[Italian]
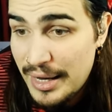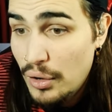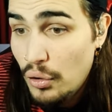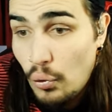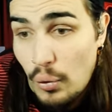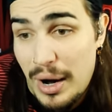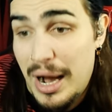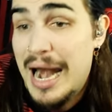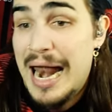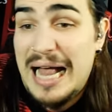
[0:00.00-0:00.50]

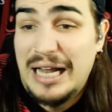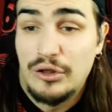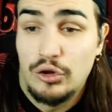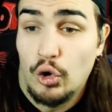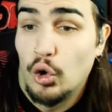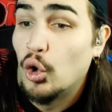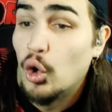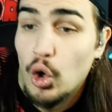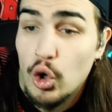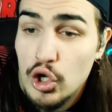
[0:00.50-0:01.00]

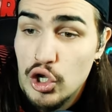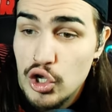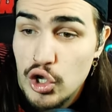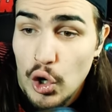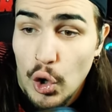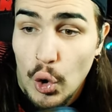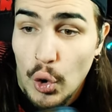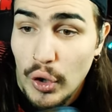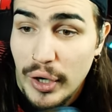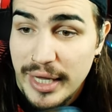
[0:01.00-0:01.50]
Quell'altro
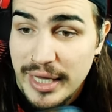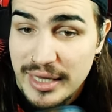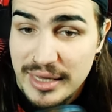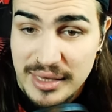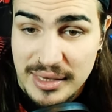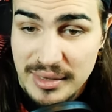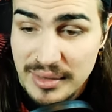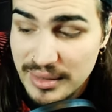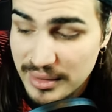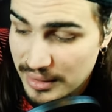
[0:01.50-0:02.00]

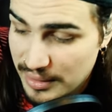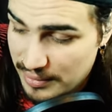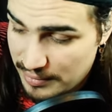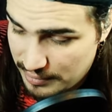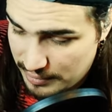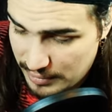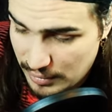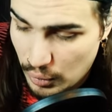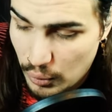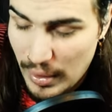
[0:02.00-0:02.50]
coglione,
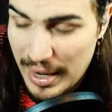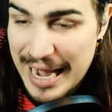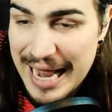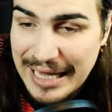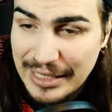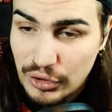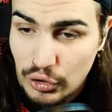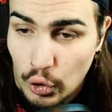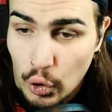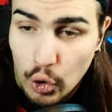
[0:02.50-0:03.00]

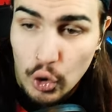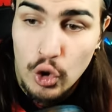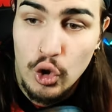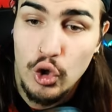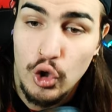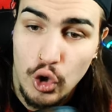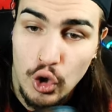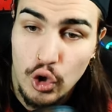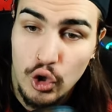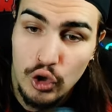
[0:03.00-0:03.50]
quell'altro
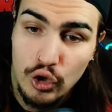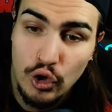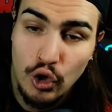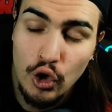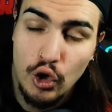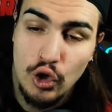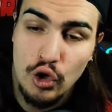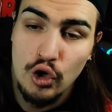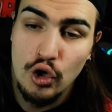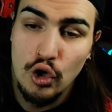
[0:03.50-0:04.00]

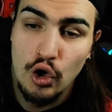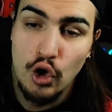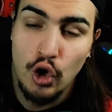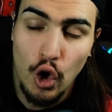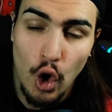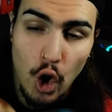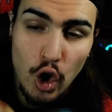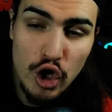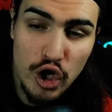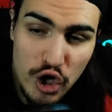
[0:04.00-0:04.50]

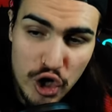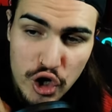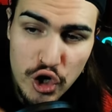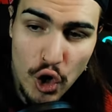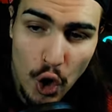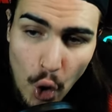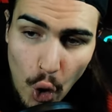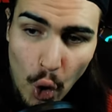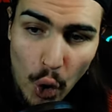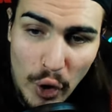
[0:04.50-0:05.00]

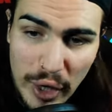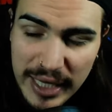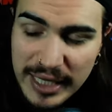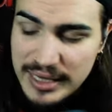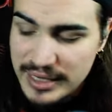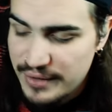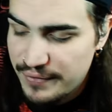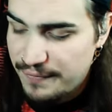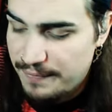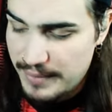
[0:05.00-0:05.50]
coglione
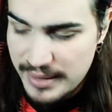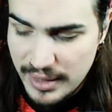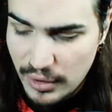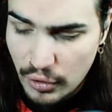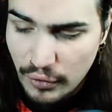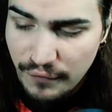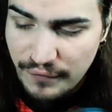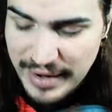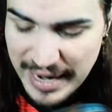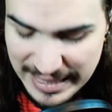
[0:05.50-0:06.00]
in, in
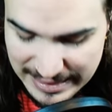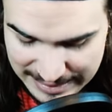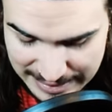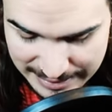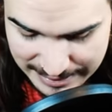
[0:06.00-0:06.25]
conferenza